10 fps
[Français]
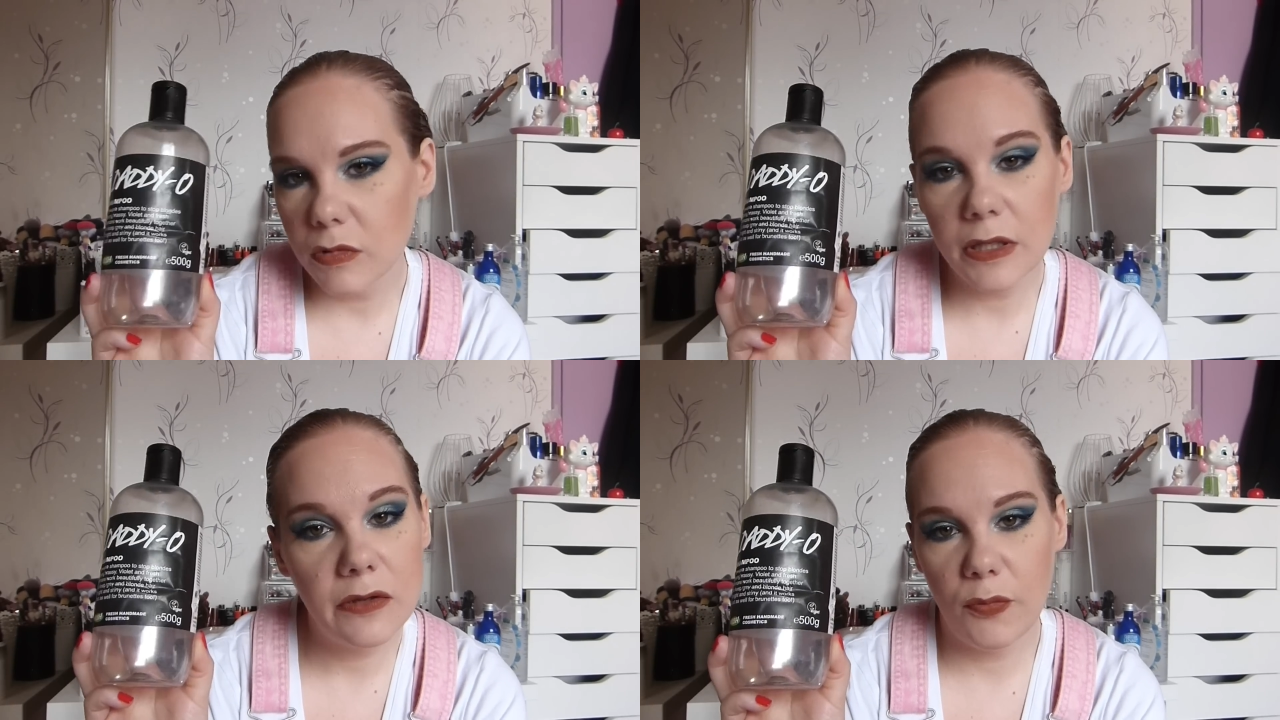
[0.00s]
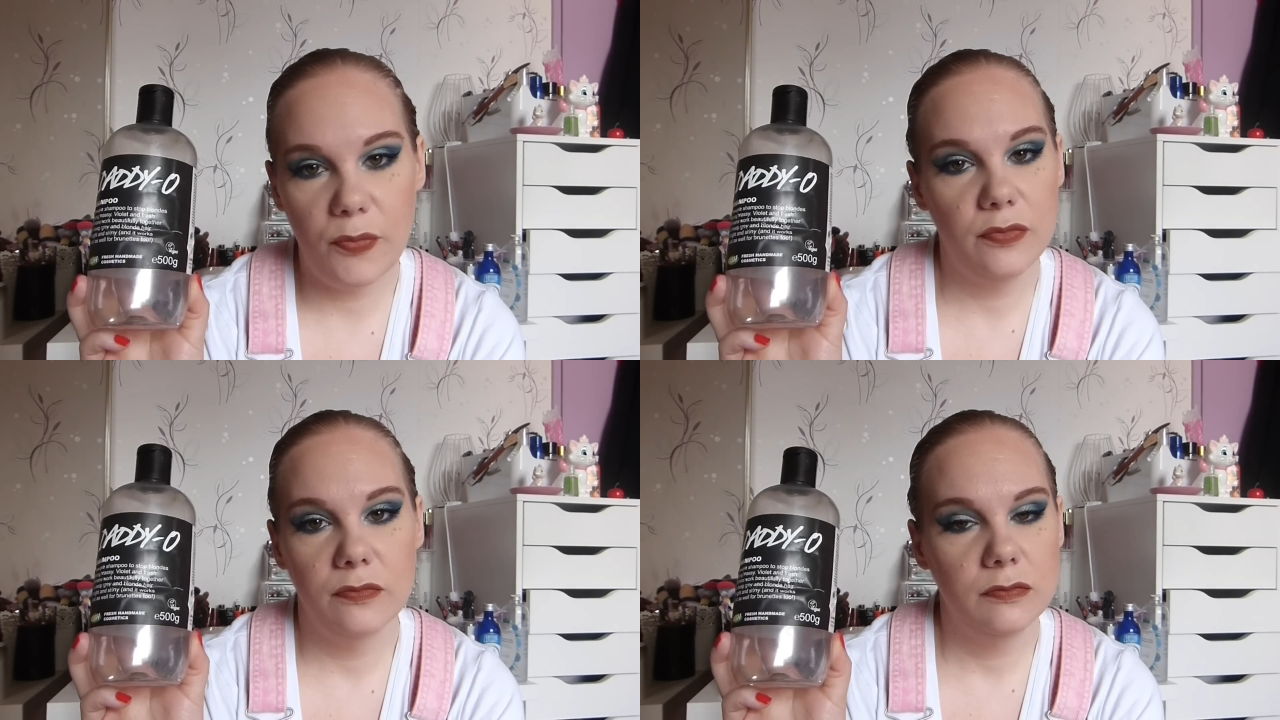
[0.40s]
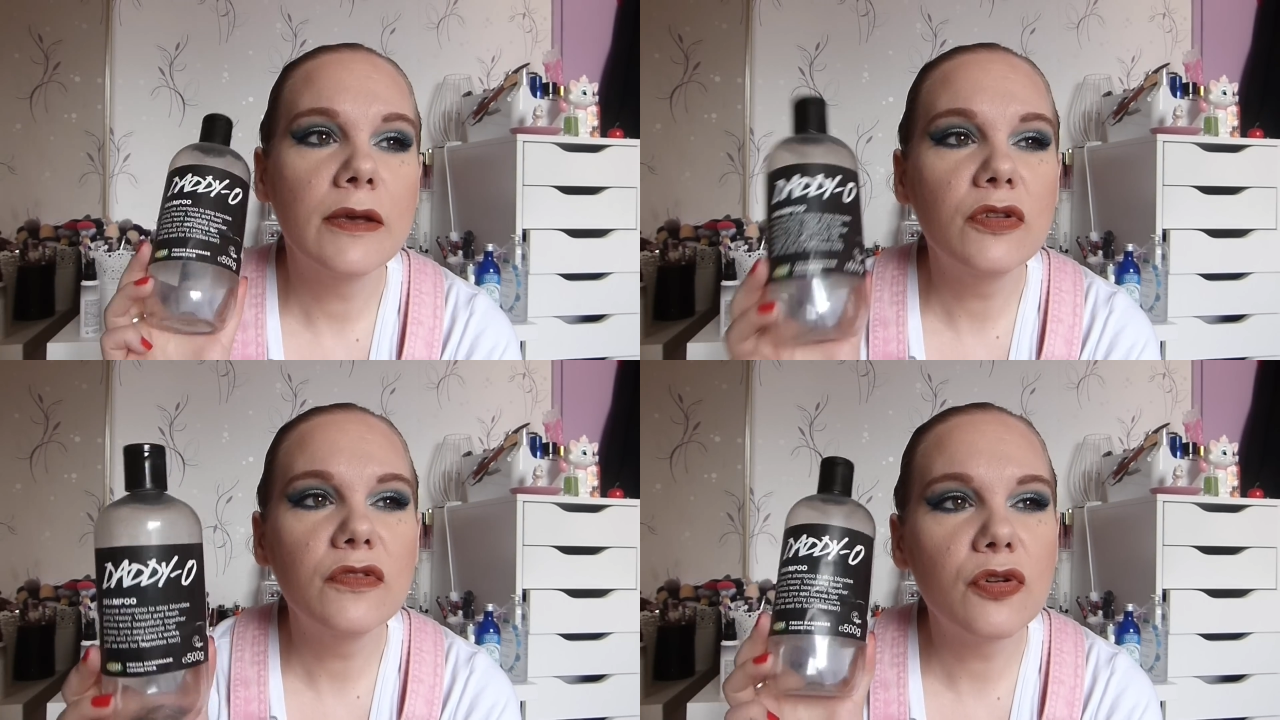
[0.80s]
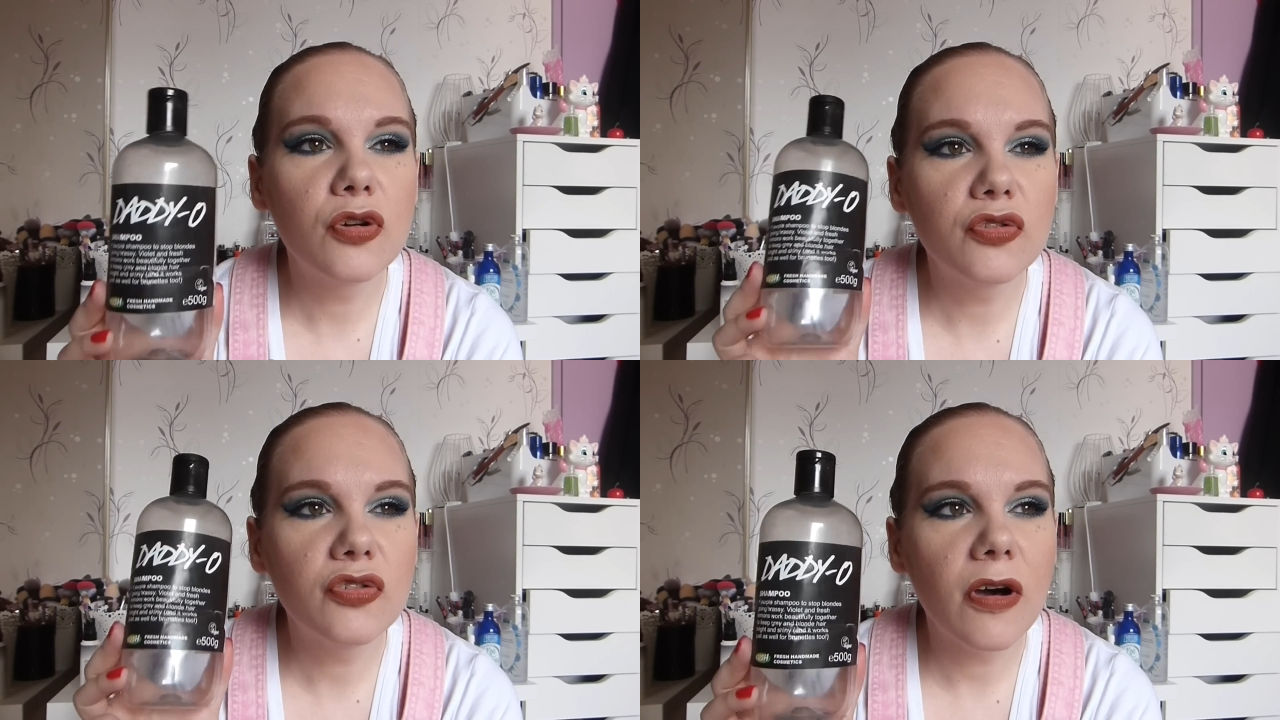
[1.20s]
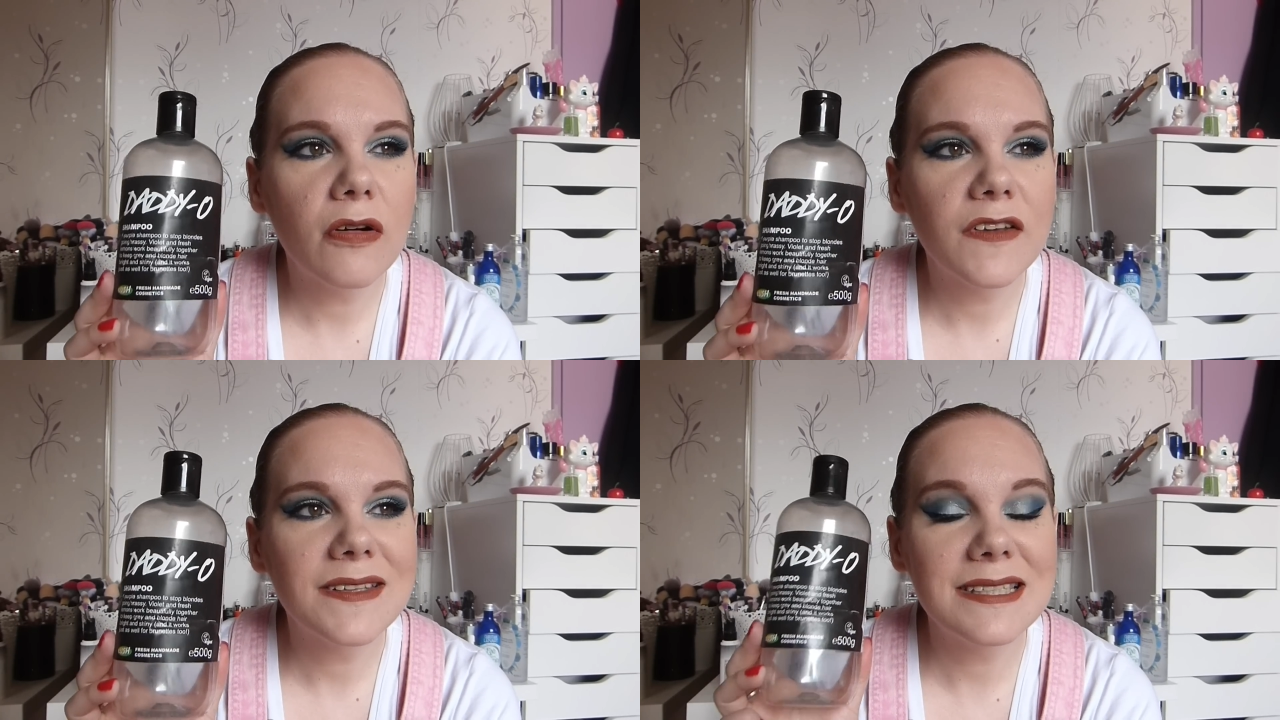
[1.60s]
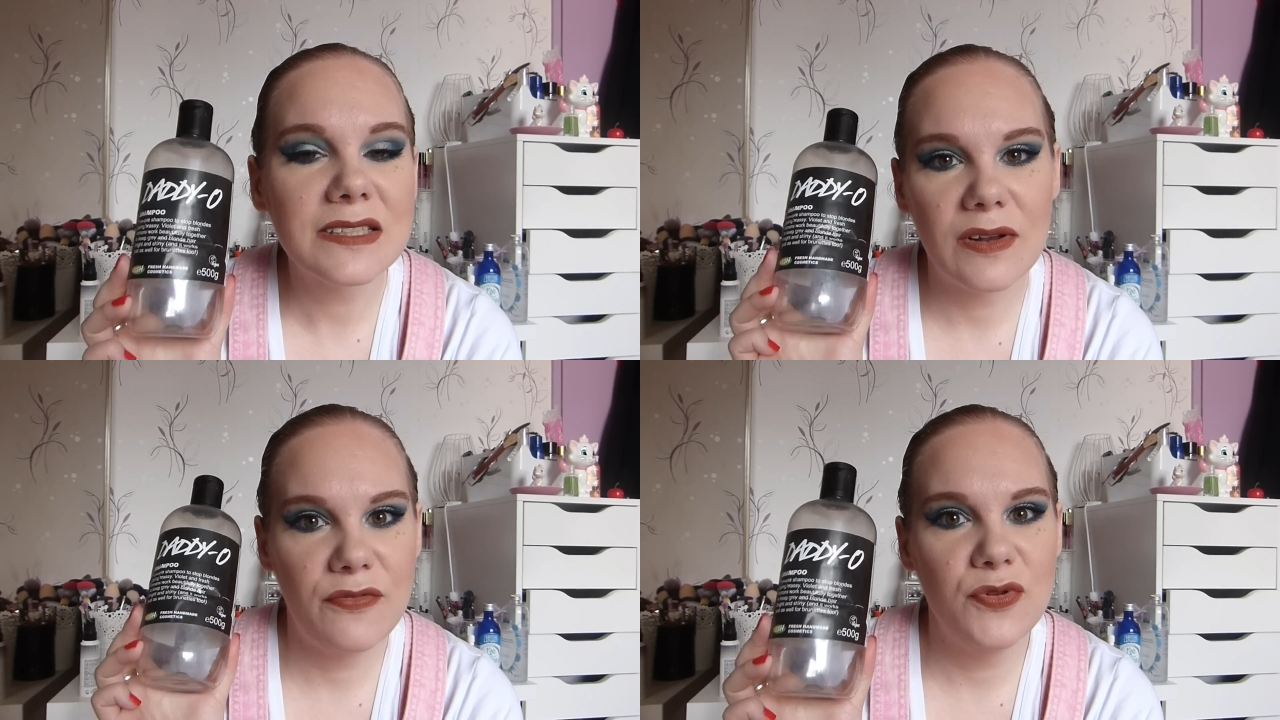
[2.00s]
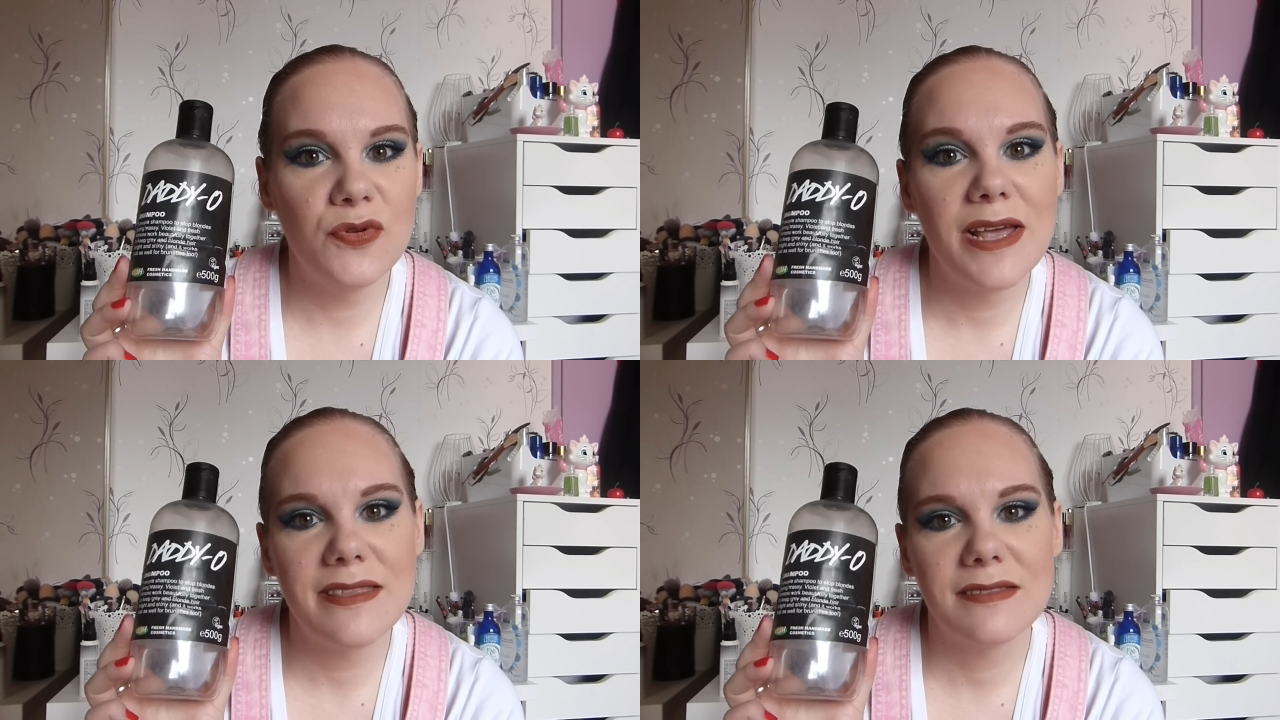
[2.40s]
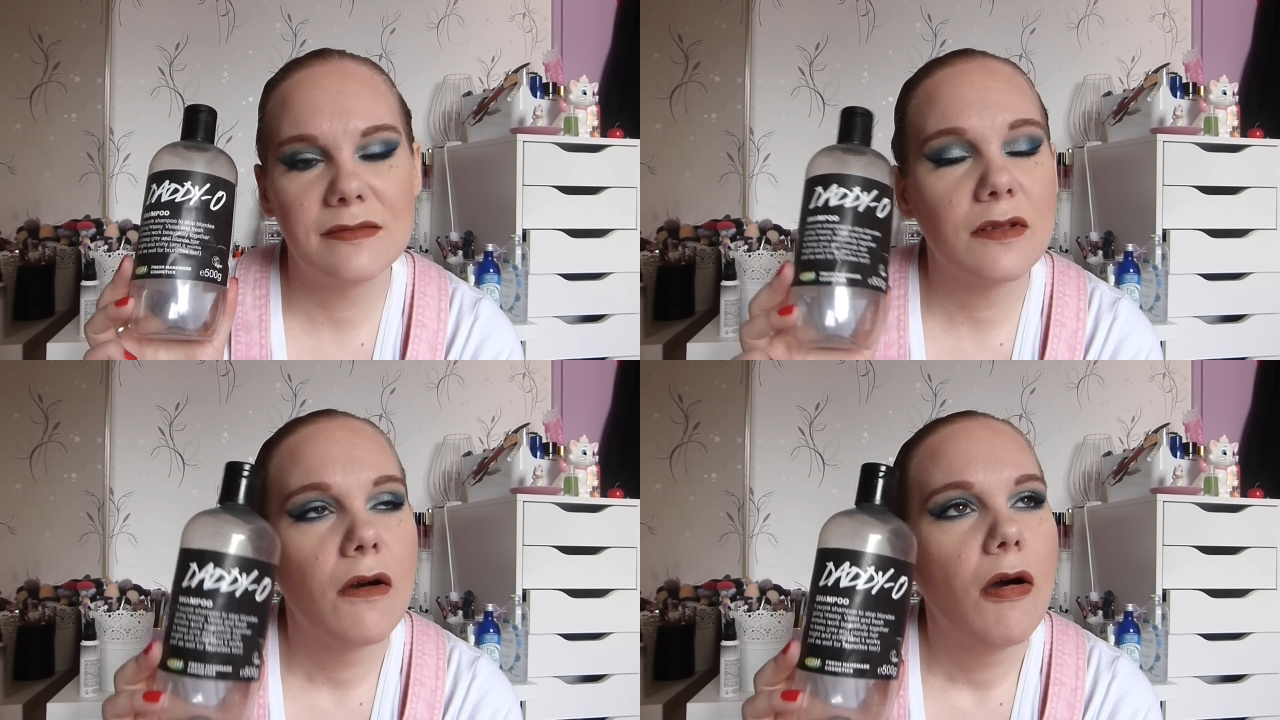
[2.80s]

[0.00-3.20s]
Il est top au niveau de l'odeur, en fait, il sent la violette.